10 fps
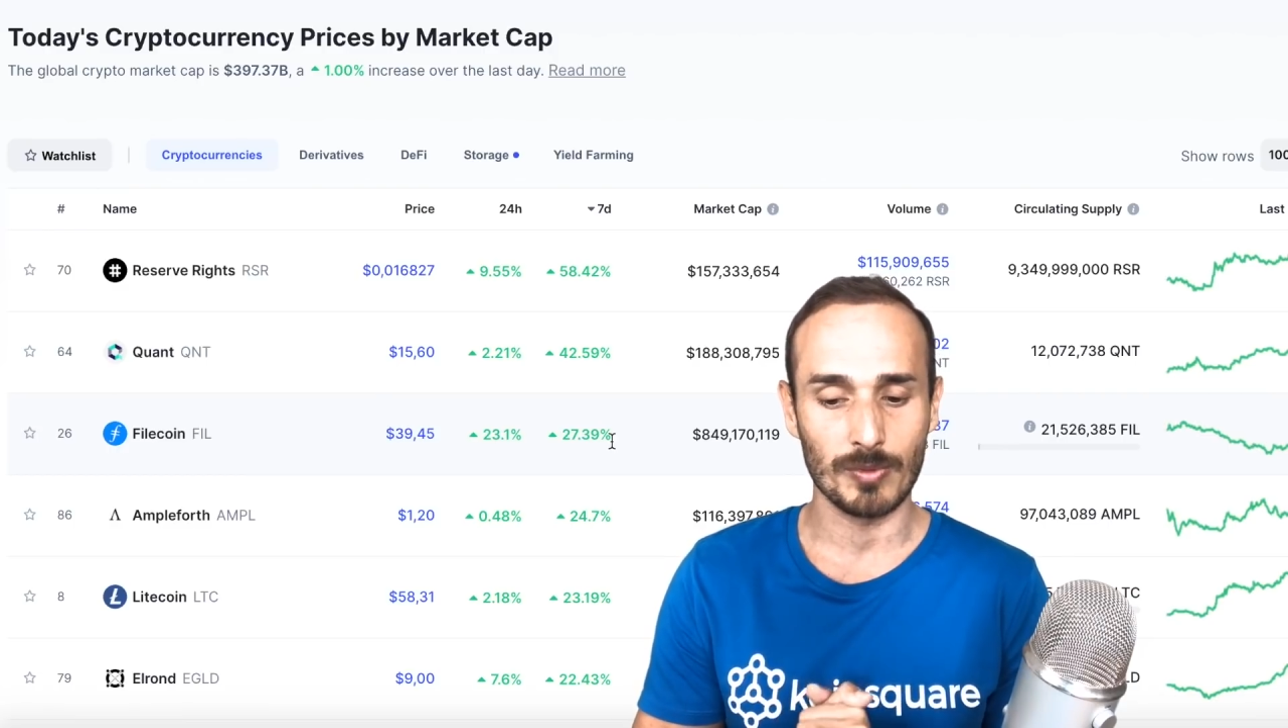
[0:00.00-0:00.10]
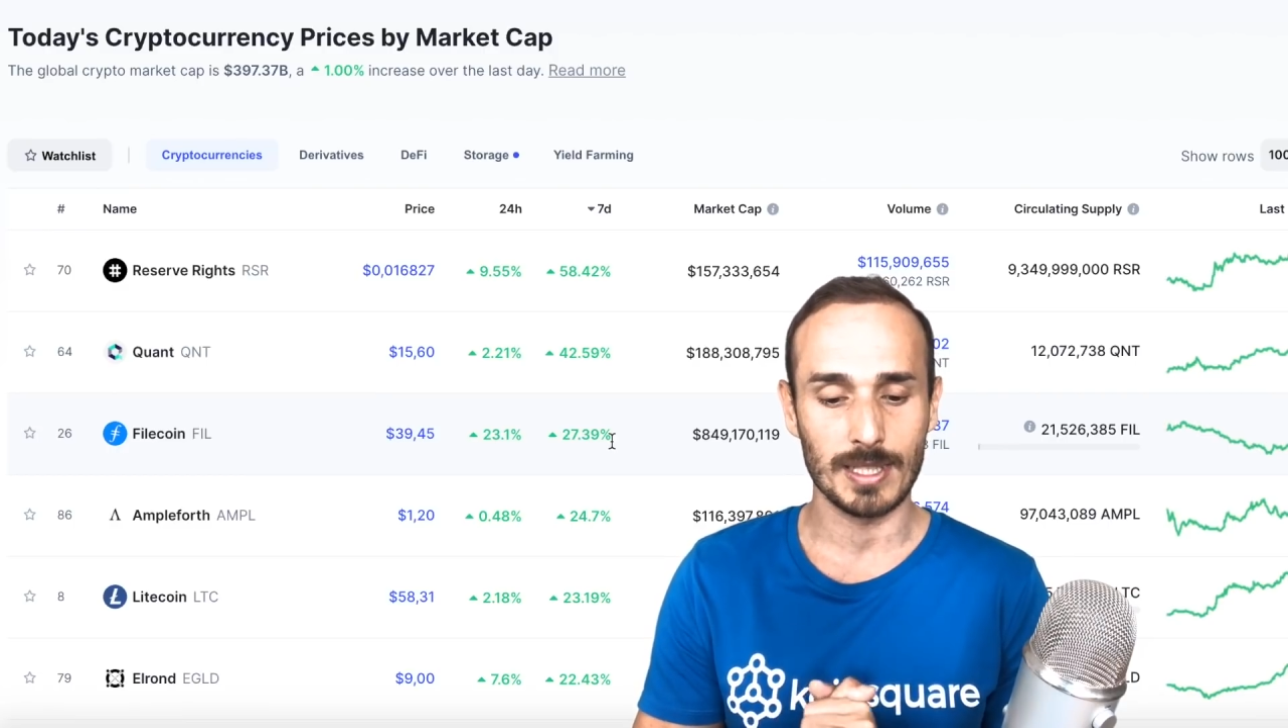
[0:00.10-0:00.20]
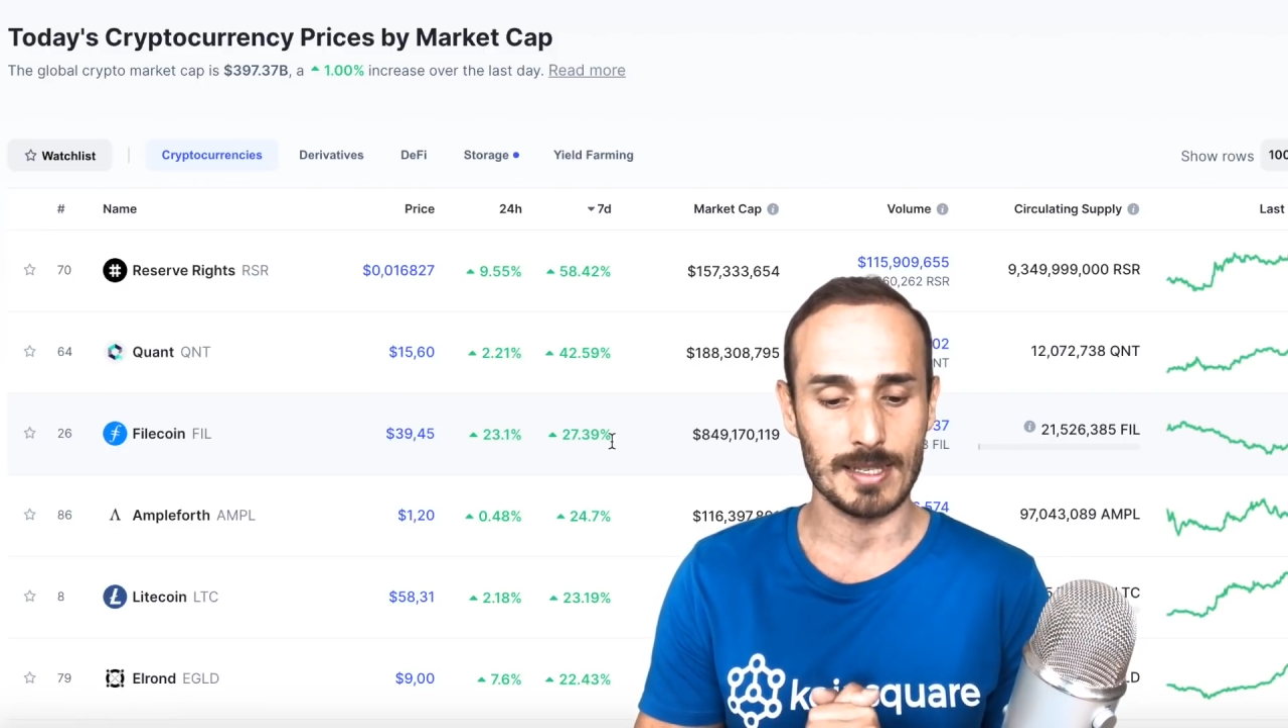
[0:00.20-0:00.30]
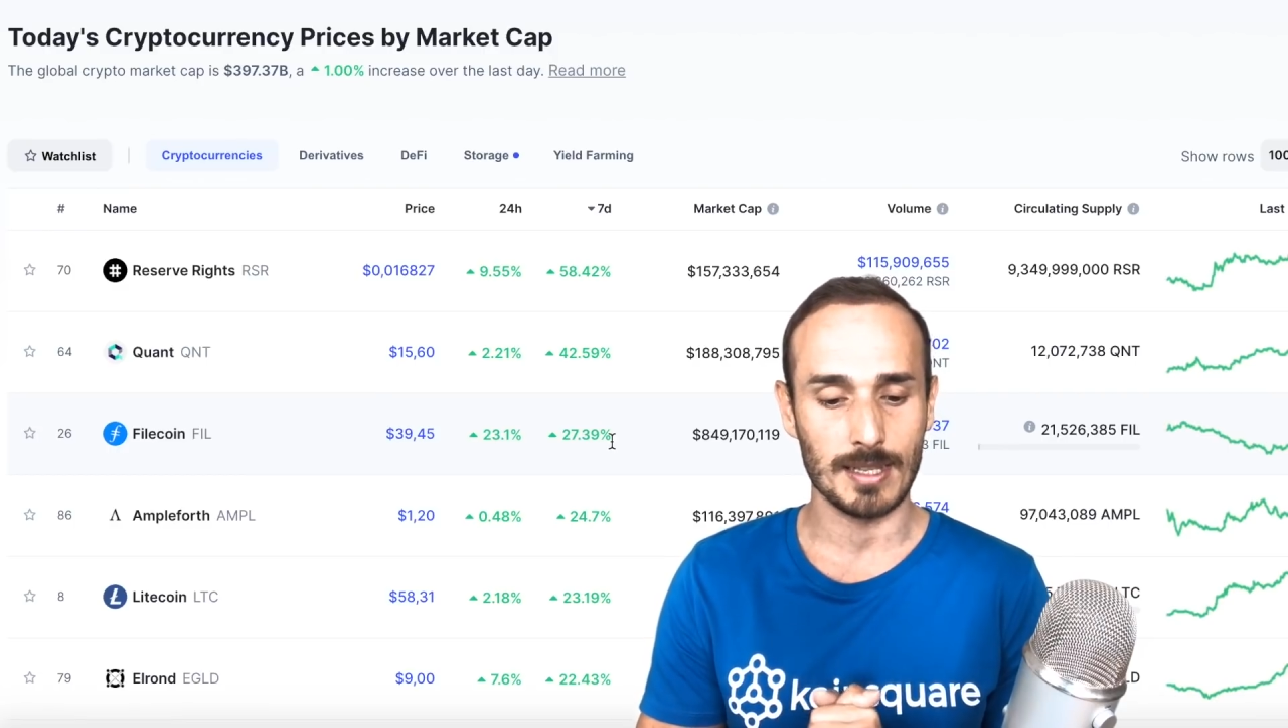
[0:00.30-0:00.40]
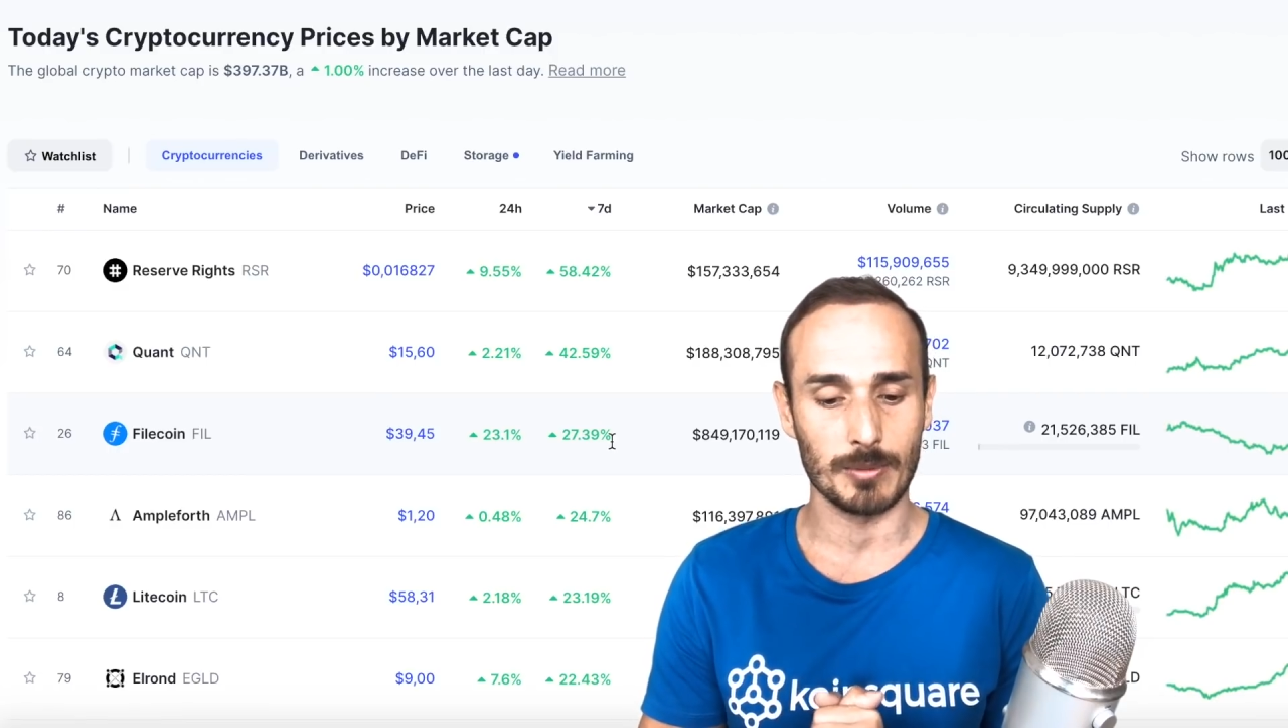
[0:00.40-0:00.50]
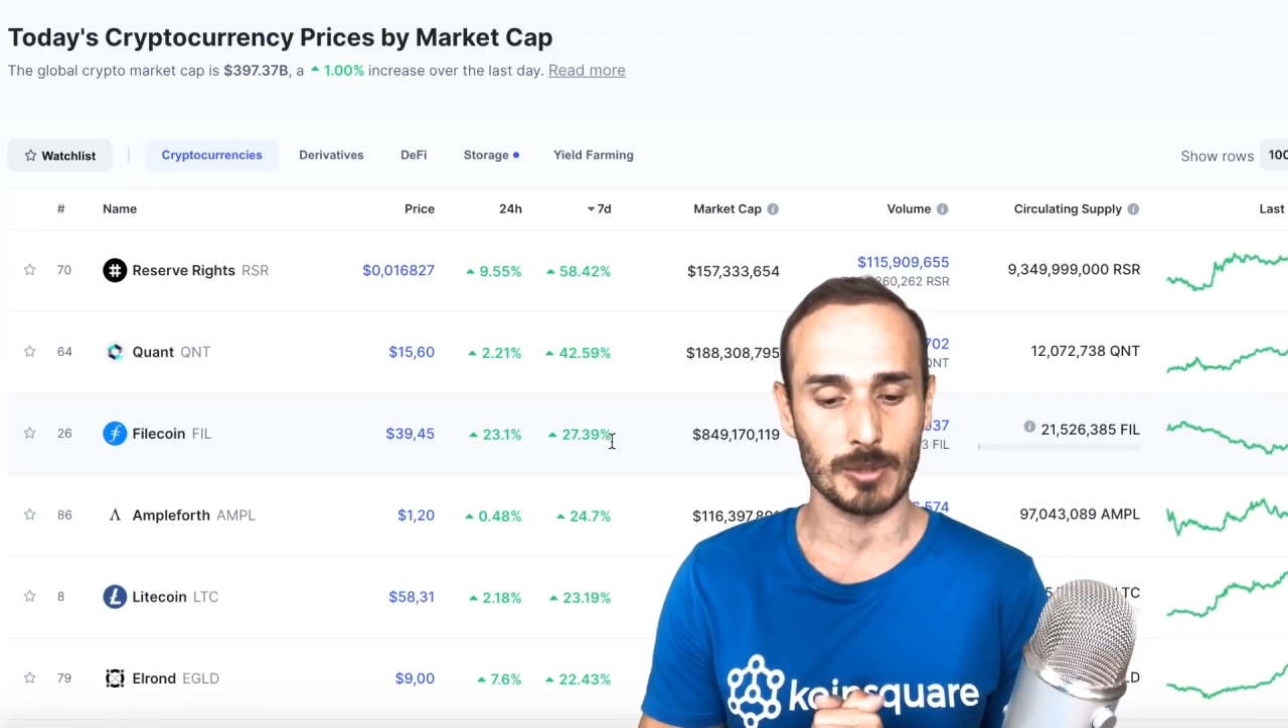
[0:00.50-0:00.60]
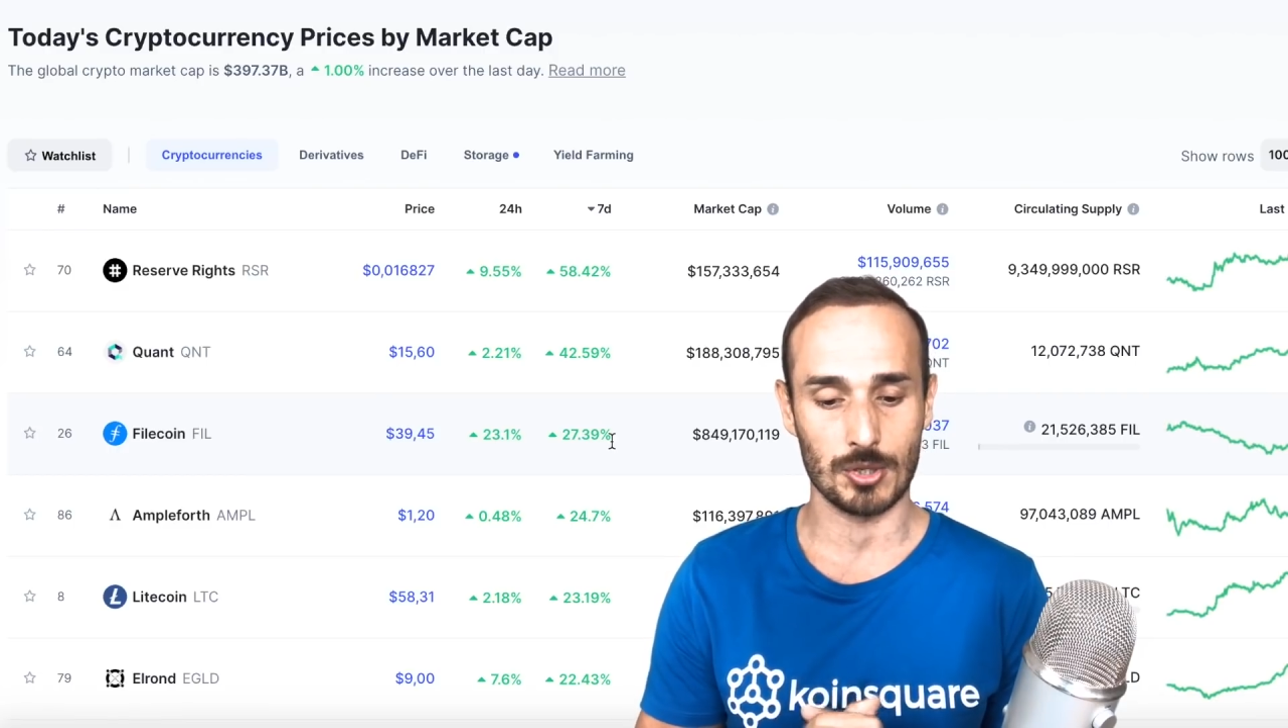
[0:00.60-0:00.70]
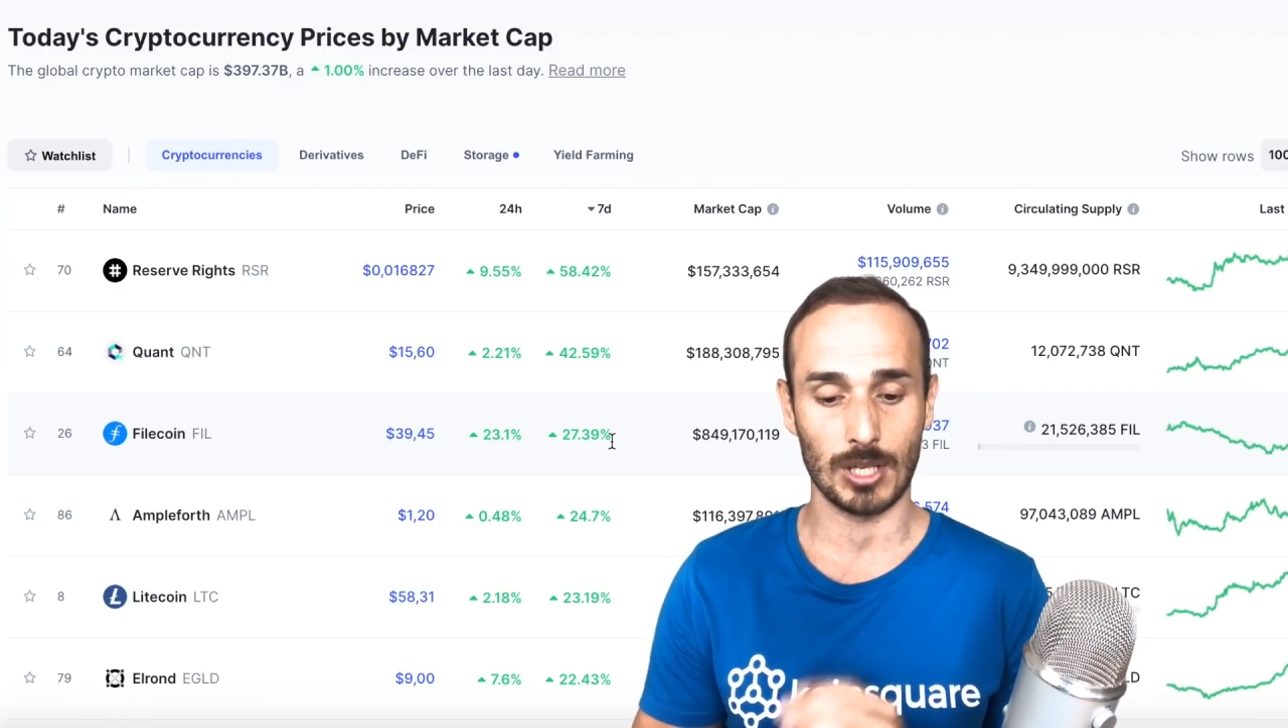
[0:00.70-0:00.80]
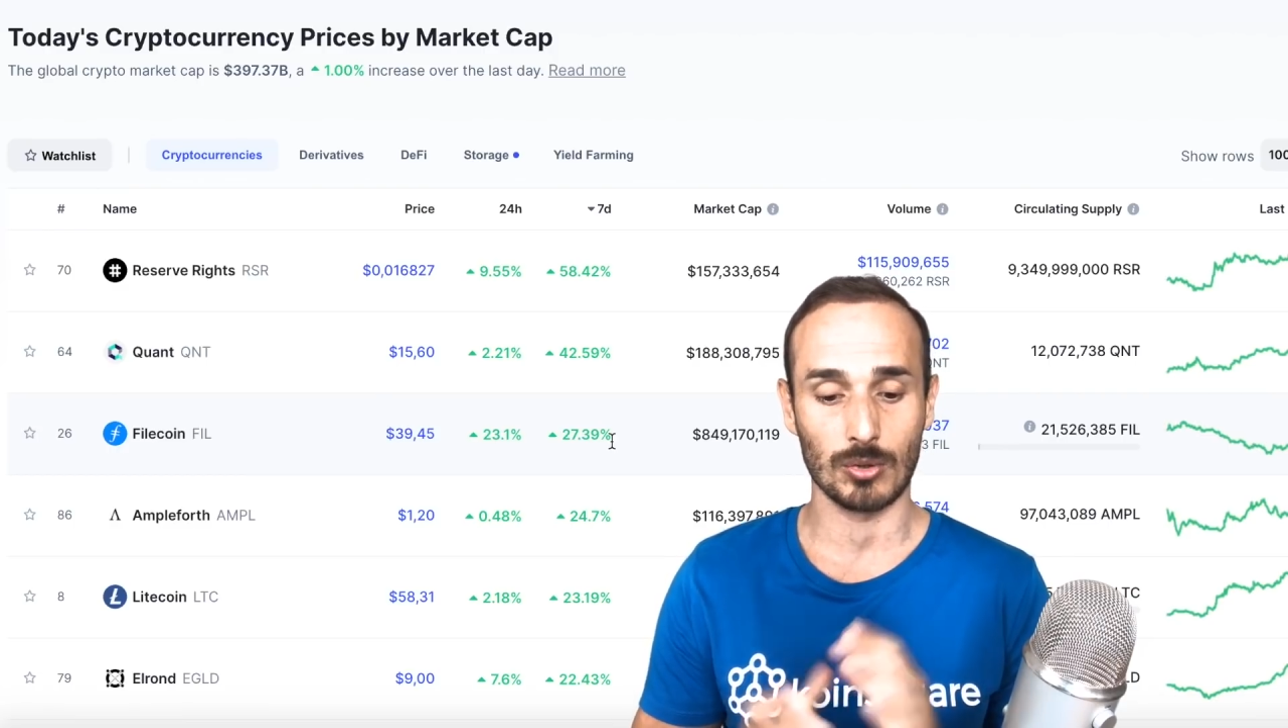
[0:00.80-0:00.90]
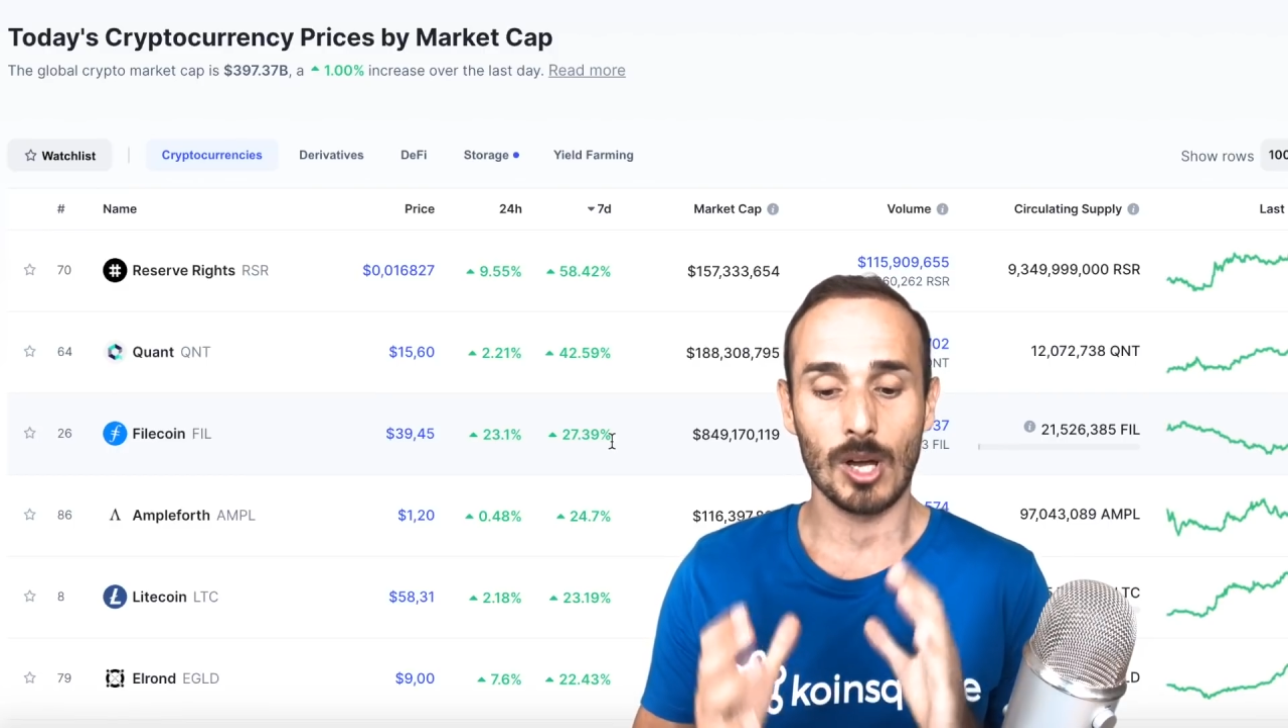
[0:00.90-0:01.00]

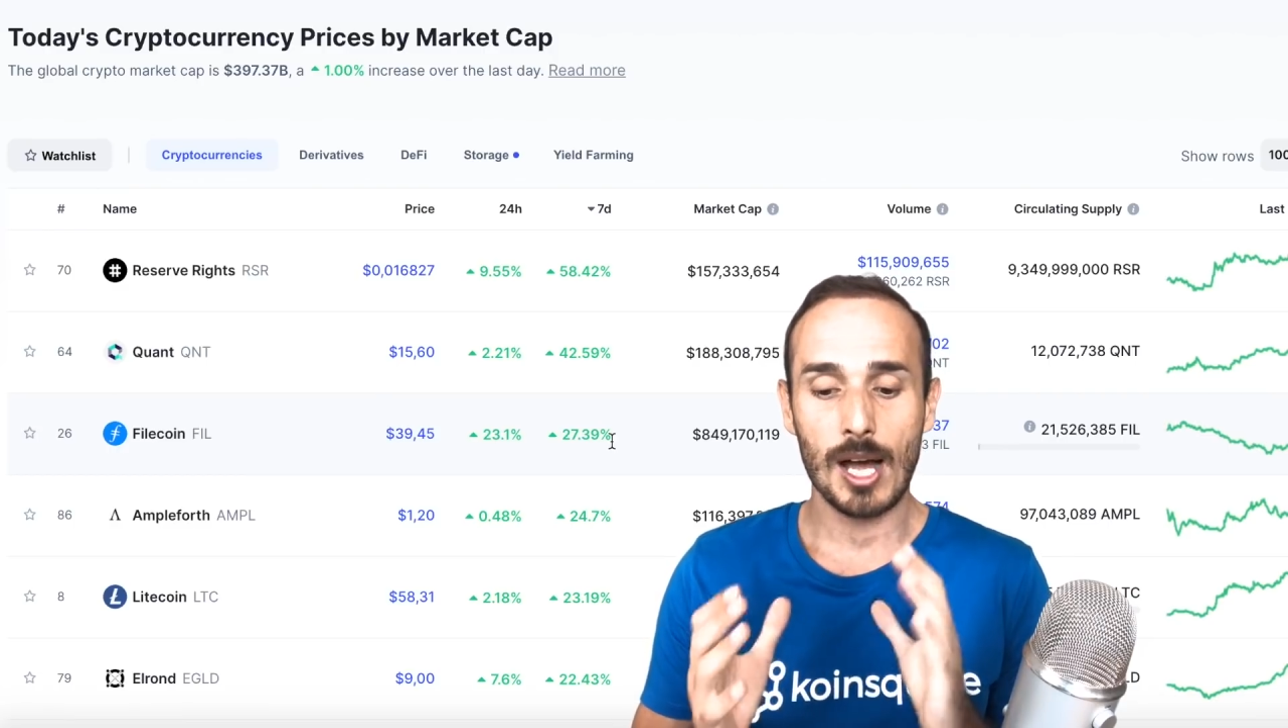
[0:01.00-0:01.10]
27%.